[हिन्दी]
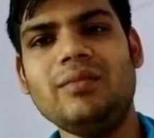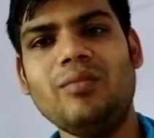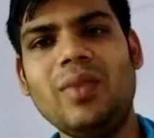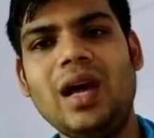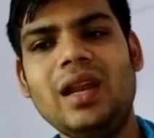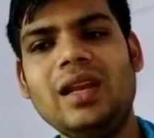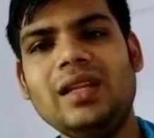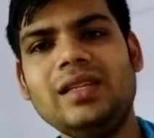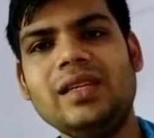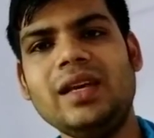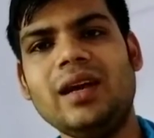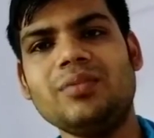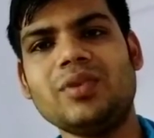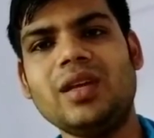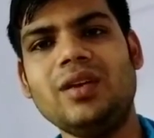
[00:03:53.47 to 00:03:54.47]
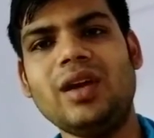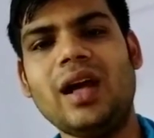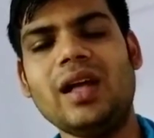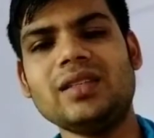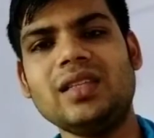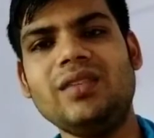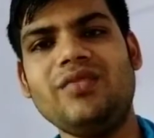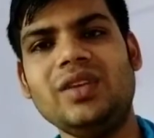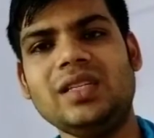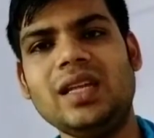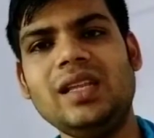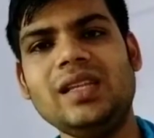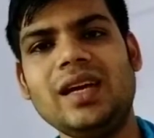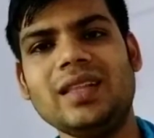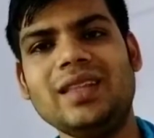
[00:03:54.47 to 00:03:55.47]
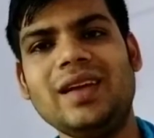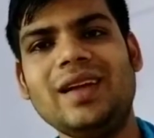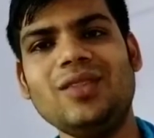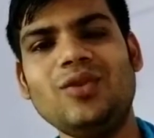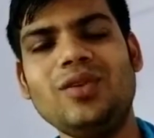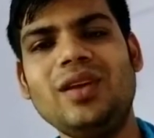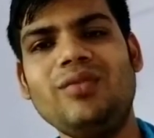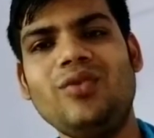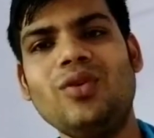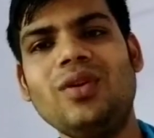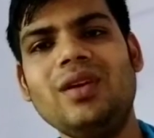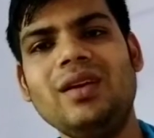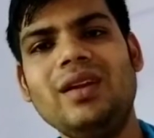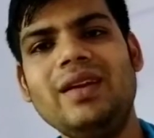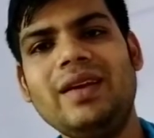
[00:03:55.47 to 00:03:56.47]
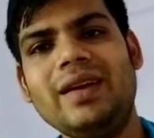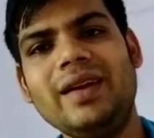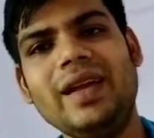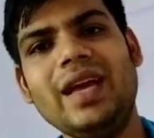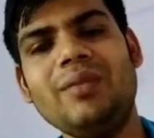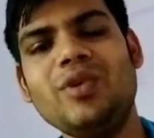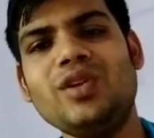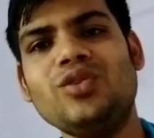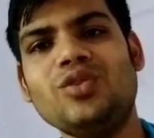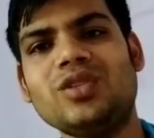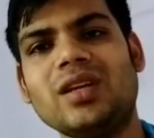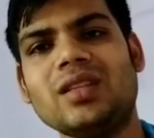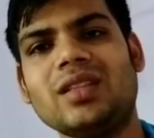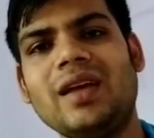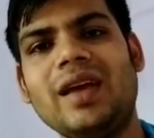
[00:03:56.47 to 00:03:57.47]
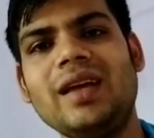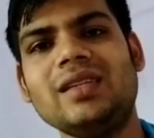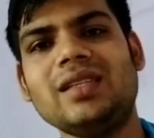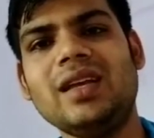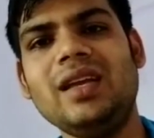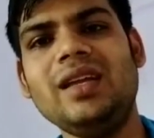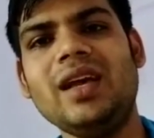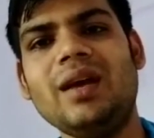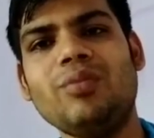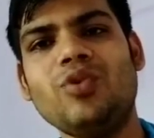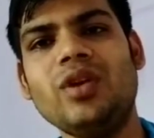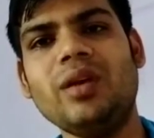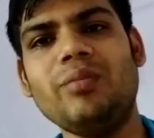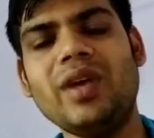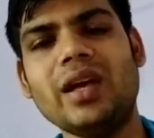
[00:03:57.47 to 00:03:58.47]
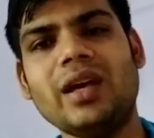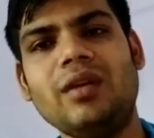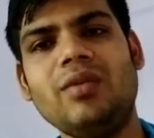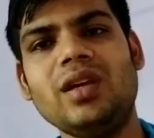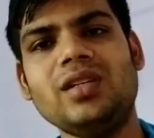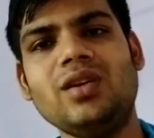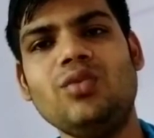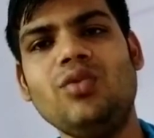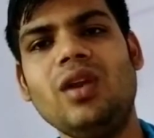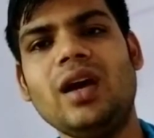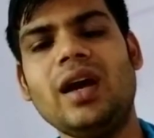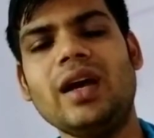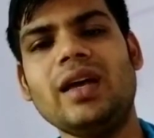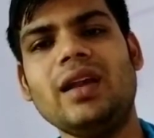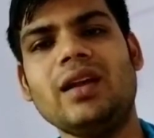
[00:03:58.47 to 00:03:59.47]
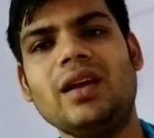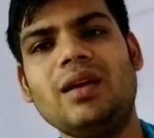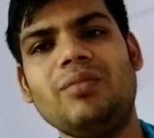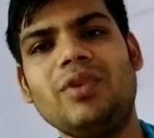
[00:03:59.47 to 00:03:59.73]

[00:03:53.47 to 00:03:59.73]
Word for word: मान लीजिए आपके हाथ से फिसल जाता है तो ये फोन डैमेज हो सकता है इसके लिए आपको एक बैक कवर जरूर लगा के रखना